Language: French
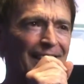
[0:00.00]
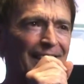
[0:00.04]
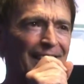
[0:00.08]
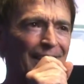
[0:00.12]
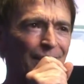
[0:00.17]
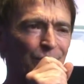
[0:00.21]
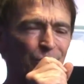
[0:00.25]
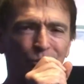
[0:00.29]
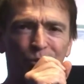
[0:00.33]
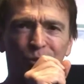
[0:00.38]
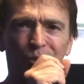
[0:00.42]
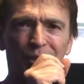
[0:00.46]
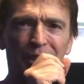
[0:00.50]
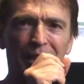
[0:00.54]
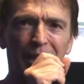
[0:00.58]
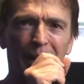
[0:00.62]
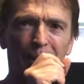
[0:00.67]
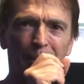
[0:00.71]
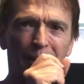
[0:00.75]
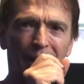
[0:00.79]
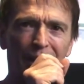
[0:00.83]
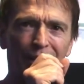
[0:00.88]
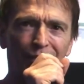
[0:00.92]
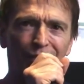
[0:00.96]
et se donner la
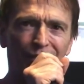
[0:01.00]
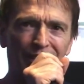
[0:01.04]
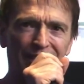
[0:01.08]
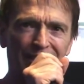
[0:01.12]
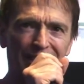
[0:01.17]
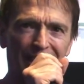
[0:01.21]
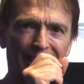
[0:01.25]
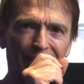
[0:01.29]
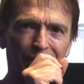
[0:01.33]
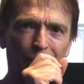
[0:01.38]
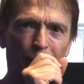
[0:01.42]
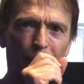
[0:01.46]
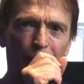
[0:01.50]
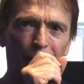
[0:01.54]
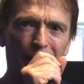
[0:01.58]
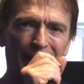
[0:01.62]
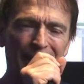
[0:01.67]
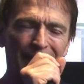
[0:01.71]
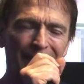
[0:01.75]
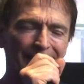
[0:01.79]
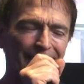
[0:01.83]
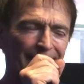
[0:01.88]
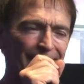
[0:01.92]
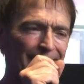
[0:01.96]
main face à la
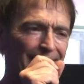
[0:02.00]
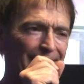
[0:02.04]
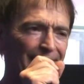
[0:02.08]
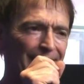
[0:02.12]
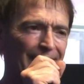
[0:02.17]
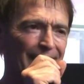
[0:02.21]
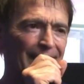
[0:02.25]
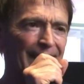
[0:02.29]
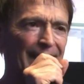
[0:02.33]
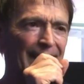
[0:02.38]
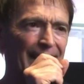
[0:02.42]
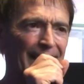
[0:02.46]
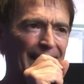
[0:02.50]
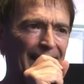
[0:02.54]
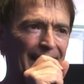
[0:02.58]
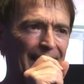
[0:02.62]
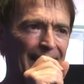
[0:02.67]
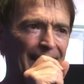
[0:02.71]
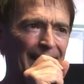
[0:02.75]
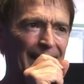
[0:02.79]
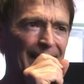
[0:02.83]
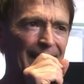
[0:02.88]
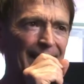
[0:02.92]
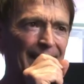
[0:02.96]
tempête.
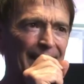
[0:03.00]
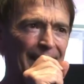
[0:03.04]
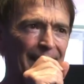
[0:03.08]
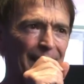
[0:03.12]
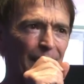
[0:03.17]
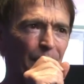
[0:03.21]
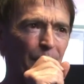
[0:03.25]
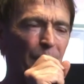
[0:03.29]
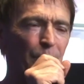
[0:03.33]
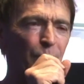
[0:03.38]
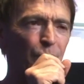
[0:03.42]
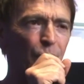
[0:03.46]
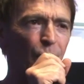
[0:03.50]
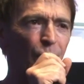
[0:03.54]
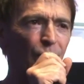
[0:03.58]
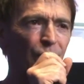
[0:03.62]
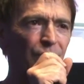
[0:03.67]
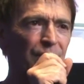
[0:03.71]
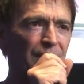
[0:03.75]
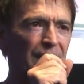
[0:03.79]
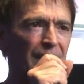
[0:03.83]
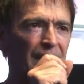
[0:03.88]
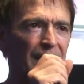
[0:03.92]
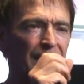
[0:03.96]
Et, en même temps,
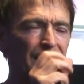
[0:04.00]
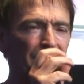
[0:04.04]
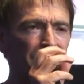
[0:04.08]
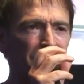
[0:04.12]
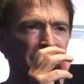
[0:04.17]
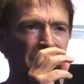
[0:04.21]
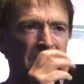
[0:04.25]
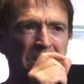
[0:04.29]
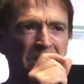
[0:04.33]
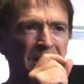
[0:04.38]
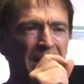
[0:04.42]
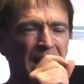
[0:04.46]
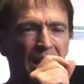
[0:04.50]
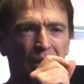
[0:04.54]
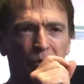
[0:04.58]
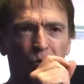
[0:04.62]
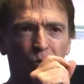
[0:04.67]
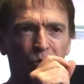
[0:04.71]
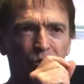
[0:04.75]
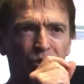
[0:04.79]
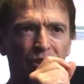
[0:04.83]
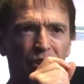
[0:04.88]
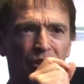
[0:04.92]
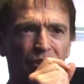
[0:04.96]
c'est la
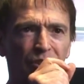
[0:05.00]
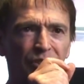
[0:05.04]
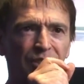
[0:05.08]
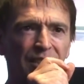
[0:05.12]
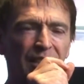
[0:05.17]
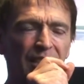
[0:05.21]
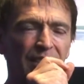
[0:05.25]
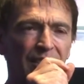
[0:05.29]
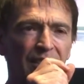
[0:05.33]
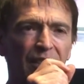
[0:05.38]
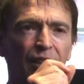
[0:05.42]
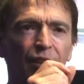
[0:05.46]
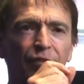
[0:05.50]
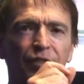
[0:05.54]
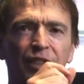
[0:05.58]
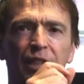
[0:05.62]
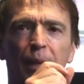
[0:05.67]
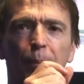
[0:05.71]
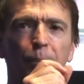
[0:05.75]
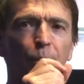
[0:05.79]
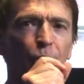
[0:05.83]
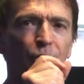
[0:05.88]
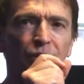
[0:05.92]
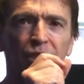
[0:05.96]
conscience et c'est envie
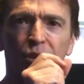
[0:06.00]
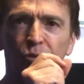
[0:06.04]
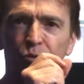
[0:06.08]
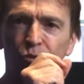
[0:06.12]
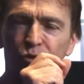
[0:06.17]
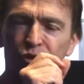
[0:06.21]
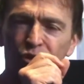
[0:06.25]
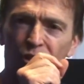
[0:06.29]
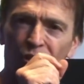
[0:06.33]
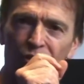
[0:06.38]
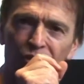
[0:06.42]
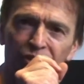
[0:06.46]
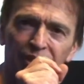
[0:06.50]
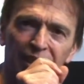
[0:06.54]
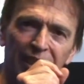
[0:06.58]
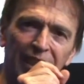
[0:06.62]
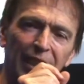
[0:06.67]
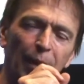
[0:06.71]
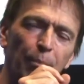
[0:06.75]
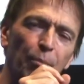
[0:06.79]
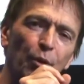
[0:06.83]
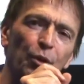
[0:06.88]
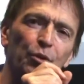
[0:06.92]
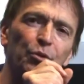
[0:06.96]
d'apporter du sens et
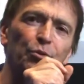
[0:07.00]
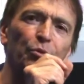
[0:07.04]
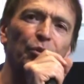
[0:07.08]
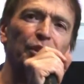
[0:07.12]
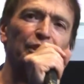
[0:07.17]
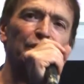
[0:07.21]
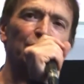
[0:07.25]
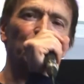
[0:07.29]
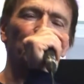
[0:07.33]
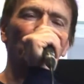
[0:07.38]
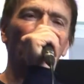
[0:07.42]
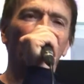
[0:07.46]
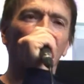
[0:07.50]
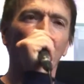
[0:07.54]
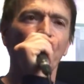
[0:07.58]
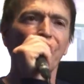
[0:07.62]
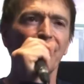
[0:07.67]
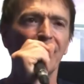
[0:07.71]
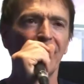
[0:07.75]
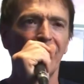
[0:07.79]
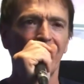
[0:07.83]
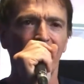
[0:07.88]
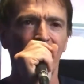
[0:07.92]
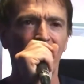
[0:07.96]
de la bonne nourriture
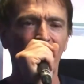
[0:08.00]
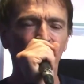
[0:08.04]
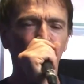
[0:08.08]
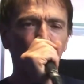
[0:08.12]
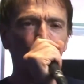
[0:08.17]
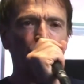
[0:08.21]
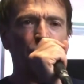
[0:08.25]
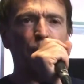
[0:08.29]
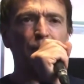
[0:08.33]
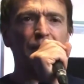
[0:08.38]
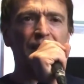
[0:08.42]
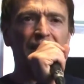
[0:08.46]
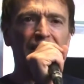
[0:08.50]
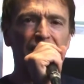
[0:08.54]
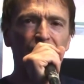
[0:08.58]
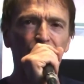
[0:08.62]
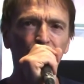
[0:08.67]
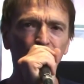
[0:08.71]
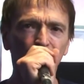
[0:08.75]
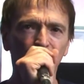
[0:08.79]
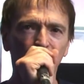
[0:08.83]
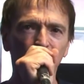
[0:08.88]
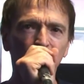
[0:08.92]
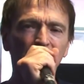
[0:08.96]
à ce public
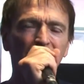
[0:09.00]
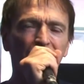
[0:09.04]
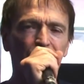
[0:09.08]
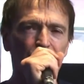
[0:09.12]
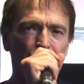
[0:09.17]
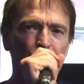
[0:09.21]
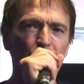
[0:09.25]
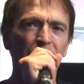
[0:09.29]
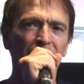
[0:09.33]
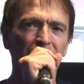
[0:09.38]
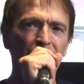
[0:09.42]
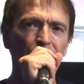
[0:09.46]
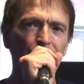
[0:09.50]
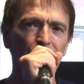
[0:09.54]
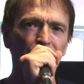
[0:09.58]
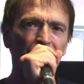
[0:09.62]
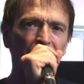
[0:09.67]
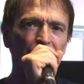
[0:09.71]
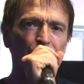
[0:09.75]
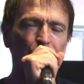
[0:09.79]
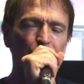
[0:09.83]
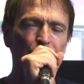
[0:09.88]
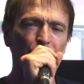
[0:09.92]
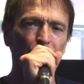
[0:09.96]
qui nous suit, à celui qui nous
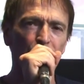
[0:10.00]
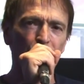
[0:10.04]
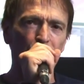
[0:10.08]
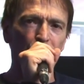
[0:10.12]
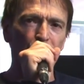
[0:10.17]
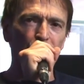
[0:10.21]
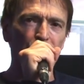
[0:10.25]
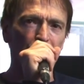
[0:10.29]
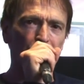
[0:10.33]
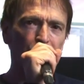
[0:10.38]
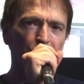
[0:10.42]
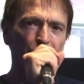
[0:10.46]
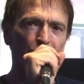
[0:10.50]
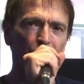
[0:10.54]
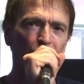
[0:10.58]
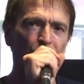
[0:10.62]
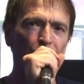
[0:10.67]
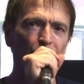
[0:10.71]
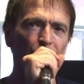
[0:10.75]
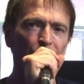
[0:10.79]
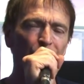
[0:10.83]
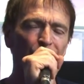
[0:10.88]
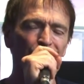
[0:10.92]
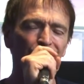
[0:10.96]
découvre de plus en plus
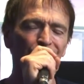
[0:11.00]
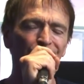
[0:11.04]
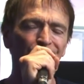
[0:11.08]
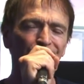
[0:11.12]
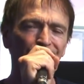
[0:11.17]
nombreux.